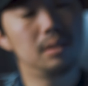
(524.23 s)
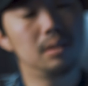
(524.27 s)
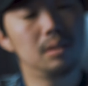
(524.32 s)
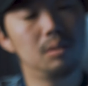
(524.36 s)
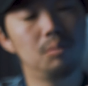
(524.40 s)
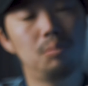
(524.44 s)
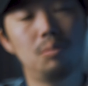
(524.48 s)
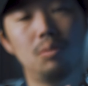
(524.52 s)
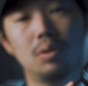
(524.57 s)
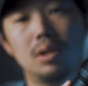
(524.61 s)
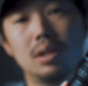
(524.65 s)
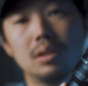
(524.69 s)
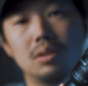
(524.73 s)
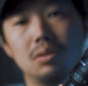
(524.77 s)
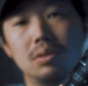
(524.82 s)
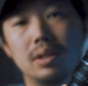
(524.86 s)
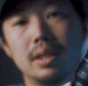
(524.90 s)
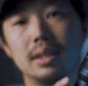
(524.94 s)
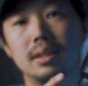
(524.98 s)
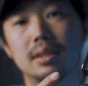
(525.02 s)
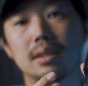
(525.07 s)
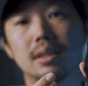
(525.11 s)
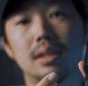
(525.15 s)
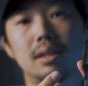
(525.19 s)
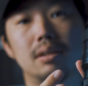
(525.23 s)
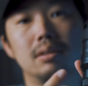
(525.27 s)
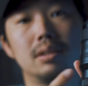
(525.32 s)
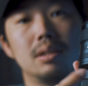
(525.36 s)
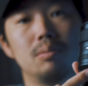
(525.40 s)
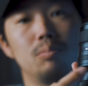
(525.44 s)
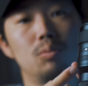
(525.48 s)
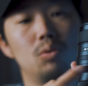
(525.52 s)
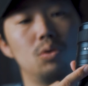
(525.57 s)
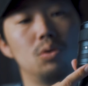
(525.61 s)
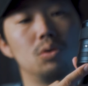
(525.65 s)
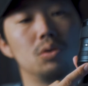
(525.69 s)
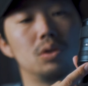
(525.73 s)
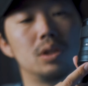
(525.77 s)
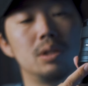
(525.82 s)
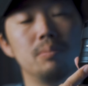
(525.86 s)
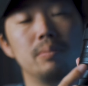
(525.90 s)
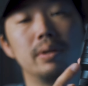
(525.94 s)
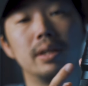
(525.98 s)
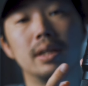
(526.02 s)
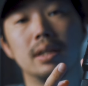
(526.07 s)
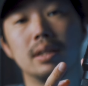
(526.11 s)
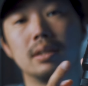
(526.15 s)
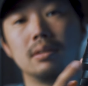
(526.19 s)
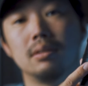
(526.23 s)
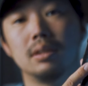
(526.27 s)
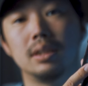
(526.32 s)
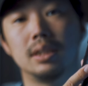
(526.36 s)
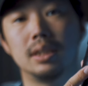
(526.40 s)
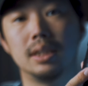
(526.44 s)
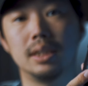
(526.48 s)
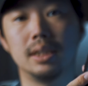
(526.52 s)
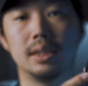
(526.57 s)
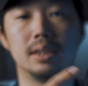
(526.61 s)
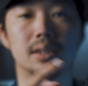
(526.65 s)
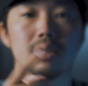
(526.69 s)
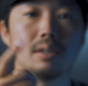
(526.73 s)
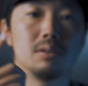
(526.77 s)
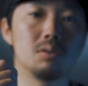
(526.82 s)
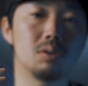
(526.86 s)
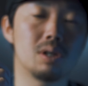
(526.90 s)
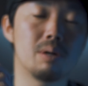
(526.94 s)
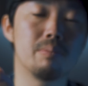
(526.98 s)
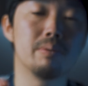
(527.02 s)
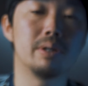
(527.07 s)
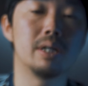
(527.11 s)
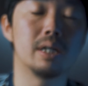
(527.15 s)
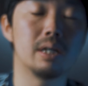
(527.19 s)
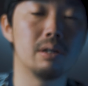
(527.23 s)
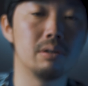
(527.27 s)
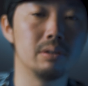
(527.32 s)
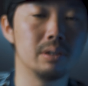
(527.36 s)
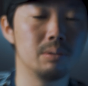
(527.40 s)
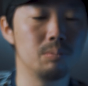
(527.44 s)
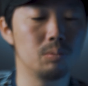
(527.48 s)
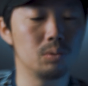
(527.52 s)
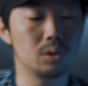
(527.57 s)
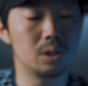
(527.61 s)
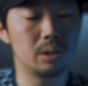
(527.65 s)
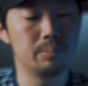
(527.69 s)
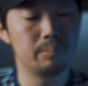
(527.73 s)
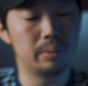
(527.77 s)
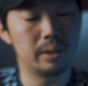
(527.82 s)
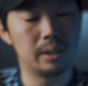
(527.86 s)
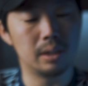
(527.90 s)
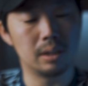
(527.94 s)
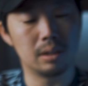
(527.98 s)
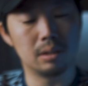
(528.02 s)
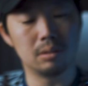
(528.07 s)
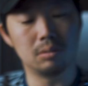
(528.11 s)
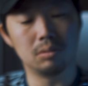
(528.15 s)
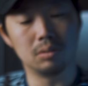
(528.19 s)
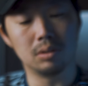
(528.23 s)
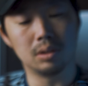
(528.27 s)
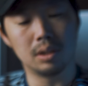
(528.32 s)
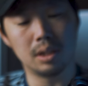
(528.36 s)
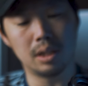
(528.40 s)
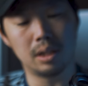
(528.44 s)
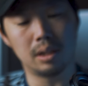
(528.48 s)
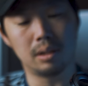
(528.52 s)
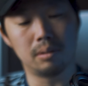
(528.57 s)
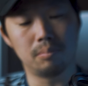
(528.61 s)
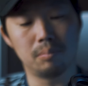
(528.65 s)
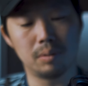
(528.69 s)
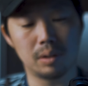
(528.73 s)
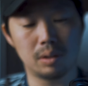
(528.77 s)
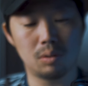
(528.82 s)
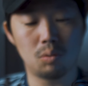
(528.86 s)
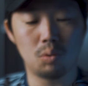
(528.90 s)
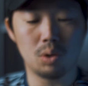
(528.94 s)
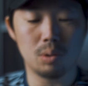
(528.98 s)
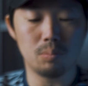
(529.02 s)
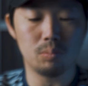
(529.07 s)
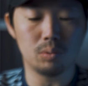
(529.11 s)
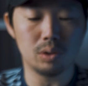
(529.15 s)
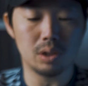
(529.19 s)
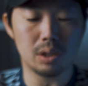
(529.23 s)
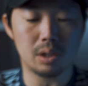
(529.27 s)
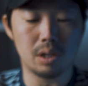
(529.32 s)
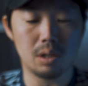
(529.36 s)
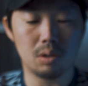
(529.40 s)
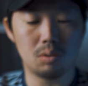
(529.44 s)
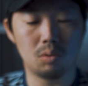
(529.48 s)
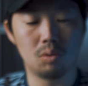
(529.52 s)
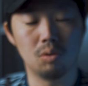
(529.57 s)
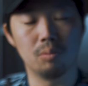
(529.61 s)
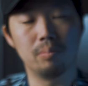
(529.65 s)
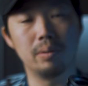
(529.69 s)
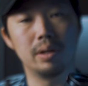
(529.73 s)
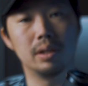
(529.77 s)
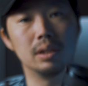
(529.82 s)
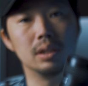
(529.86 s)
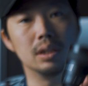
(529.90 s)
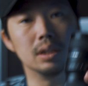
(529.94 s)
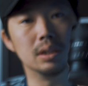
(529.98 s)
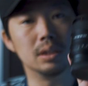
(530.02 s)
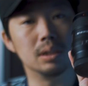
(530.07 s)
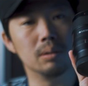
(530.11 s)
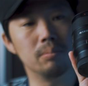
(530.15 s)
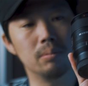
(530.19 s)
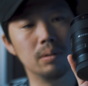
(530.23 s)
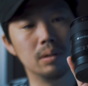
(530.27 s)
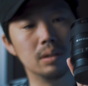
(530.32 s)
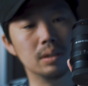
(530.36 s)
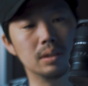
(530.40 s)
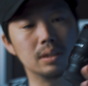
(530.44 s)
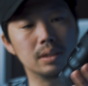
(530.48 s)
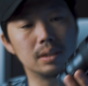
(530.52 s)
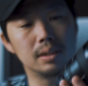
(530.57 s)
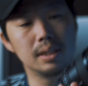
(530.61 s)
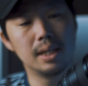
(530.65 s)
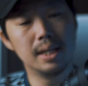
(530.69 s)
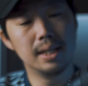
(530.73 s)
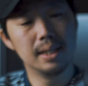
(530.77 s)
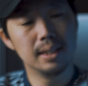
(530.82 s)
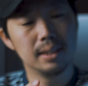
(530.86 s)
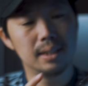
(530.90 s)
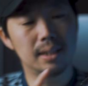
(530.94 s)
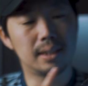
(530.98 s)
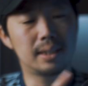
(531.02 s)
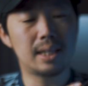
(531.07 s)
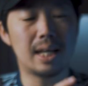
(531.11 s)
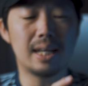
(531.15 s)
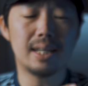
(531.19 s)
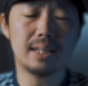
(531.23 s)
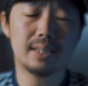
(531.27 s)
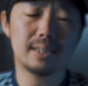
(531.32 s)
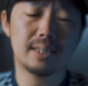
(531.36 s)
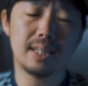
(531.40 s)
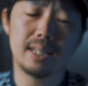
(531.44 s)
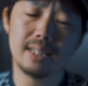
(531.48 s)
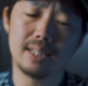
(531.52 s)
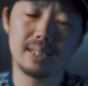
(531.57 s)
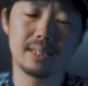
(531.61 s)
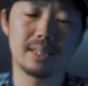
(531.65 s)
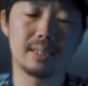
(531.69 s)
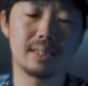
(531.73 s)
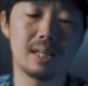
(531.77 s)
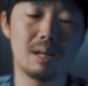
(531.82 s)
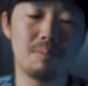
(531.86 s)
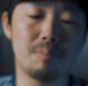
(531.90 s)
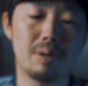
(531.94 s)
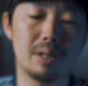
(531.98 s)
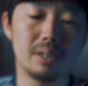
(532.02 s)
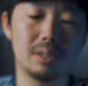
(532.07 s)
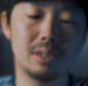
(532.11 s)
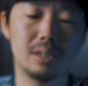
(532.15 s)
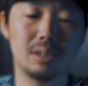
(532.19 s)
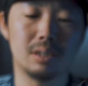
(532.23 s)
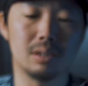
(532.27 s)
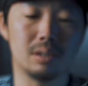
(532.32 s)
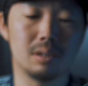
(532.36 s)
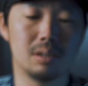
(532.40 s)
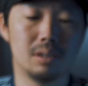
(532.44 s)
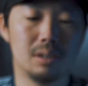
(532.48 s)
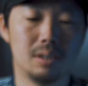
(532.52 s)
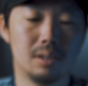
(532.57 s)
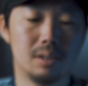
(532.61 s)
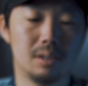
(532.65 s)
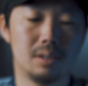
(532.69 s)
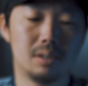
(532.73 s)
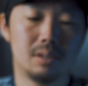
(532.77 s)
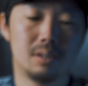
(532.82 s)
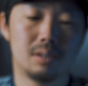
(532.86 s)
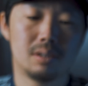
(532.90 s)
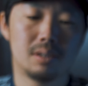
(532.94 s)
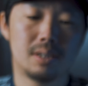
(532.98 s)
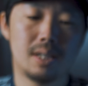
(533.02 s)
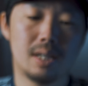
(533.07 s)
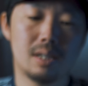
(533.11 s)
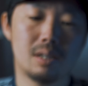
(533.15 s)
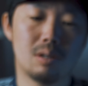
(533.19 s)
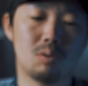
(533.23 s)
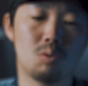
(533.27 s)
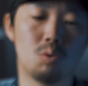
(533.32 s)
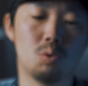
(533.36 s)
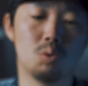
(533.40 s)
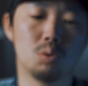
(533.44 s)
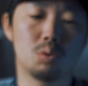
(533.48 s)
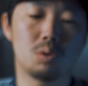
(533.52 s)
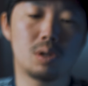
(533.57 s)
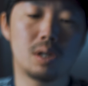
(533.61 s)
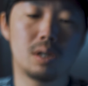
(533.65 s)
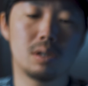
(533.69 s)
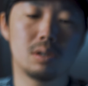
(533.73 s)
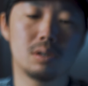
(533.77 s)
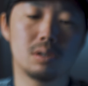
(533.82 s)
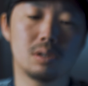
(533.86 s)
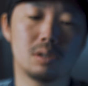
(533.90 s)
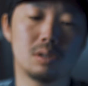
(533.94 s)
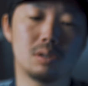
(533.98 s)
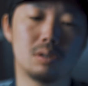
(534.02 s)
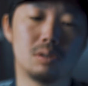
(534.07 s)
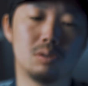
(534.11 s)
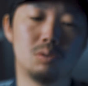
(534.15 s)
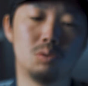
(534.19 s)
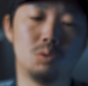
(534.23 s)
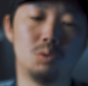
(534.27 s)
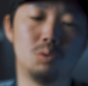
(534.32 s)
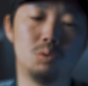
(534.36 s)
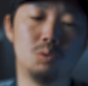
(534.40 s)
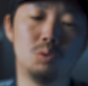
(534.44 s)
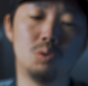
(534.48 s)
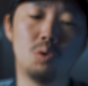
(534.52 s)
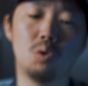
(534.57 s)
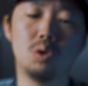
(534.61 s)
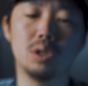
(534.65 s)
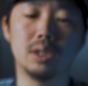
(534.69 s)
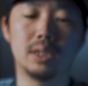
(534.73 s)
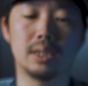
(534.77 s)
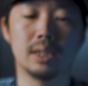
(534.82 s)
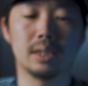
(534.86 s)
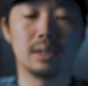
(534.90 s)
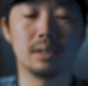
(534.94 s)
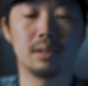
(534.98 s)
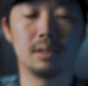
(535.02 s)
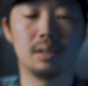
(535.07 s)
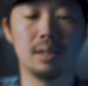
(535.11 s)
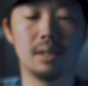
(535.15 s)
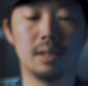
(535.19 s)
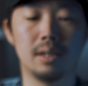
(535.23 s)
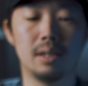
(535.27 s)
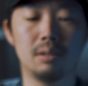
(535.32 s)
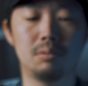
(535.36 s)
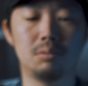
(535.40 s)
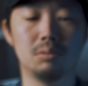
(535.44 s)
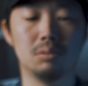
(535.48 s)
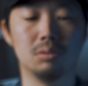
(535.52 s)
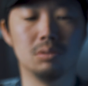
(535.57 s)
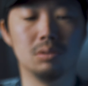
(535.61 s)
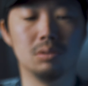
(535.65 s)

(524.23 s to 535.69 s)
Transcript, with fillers: で、フォーカスをレンズ側でも決められるし、カメラ側でも決められるんで、まあこれもね、結構便利っちゃ便利です。で、た、ただね、たまになんかこう、動いちゃって